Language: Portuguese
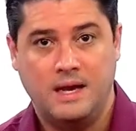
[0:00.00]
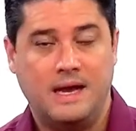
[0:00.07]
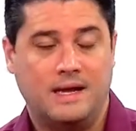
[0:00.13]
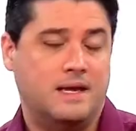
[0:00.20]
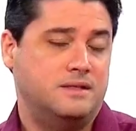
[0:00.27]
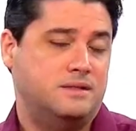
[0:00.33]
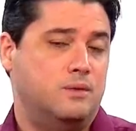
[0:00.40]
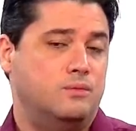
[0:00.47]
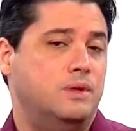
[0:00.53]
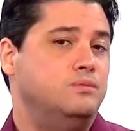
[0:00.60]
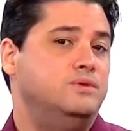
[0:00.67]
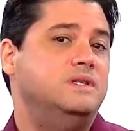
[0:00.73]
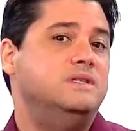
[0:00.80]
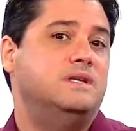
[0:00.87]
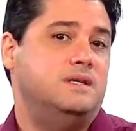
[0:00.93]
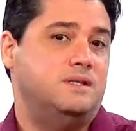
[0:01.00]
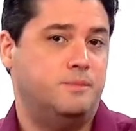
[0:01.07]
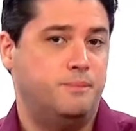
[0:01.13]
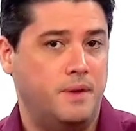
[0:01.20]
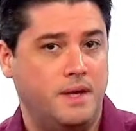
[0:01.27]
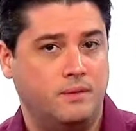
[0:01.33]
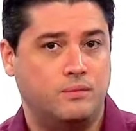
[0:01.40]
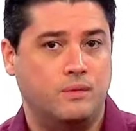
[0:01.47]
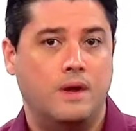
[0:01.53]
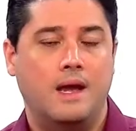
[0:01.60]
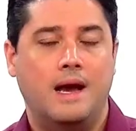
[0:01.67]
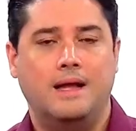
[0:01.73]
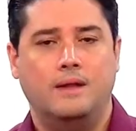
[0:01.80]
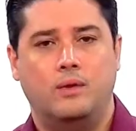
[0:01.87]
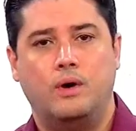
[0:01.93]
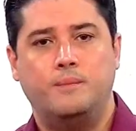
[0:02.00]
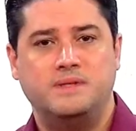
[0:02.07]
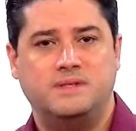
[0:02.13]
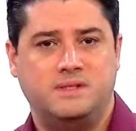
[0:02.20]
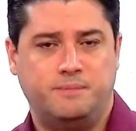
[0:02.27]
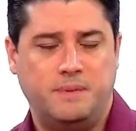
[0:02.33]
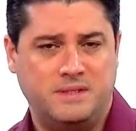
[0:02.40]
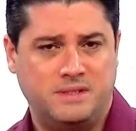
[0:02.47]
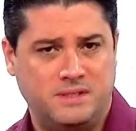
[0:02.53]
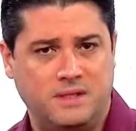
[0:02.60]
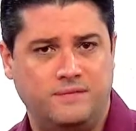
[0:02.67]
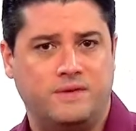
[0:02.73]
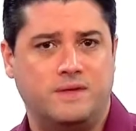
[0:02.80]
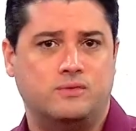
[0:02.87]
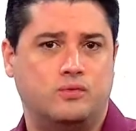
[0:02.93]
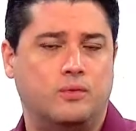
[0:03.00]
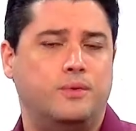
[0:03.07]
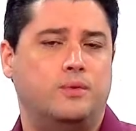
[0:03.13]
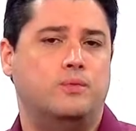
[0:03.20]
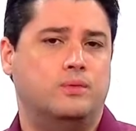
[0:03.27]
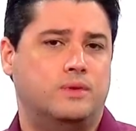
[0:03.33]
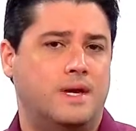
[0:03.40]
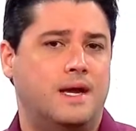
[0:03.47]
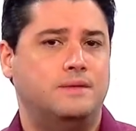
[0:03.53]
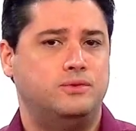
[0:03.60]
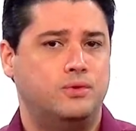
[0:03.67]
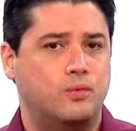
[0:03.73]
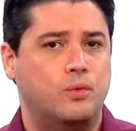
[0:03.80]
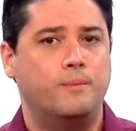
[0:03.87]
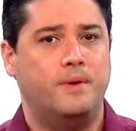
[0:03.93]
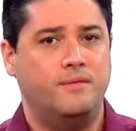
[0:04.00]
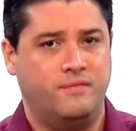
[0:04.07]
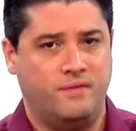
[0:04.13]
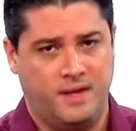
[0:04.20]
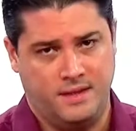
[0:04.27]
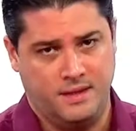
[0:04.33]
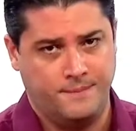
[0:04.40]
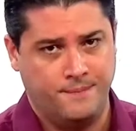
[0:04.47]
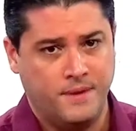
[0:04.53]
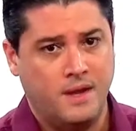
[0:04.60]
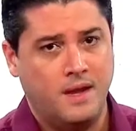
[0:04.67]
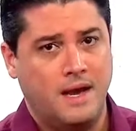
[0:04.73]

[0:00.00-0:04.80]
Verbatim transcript: A questão não diz respeito a normas específicas sobre o contrato de compra e venda.